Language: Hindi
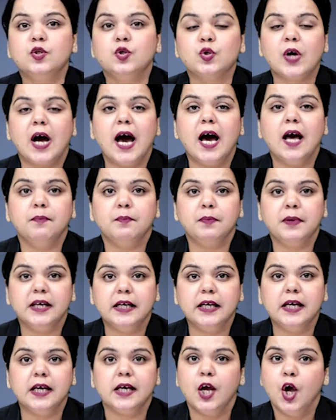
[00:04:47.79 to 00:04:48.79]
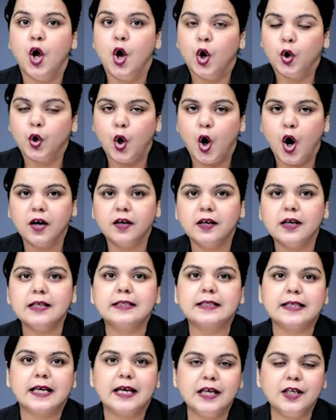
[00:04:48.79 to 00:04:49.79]
चार पीढ़ी कांग्रेस
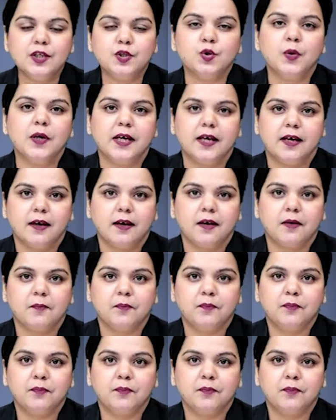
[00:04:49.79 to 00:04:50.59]
से ही जुड़ी है